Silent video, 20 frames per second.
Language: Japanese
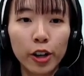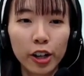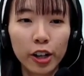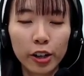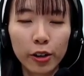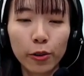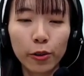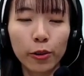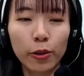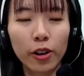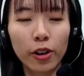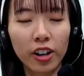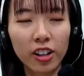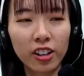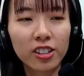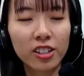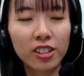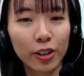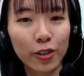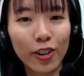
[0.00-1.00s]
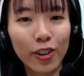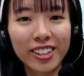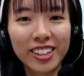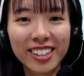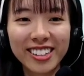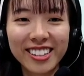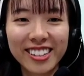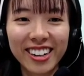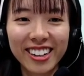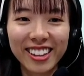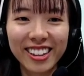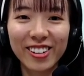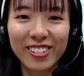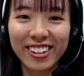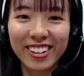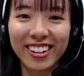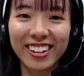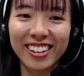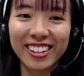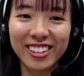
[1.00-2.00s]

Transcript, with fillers: こう、あれですかね、お話しされてる中で